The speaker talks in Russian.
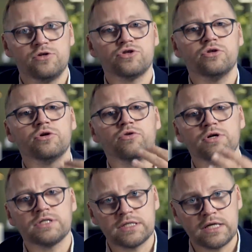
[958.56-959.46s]
Что
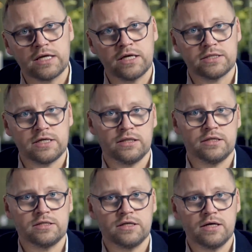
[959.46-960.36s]
такое создание
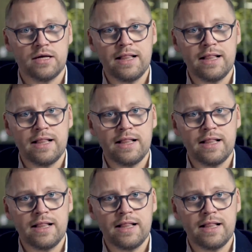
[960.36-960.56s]
ценности?